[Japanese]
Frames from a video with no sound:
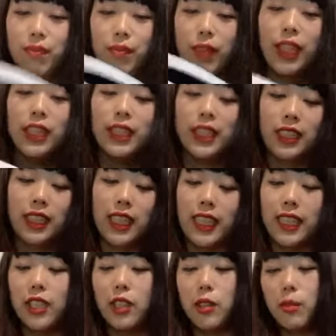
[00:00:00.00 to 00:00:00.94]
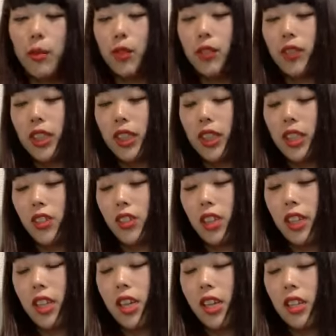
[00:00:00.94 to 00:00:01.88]
めいちゃんできるもんにしよう
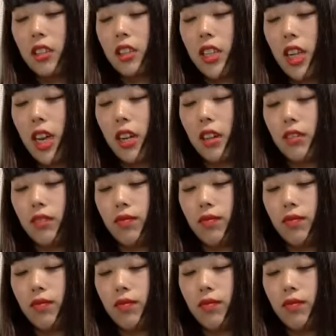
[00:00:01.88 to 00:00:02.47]
かなじゃあ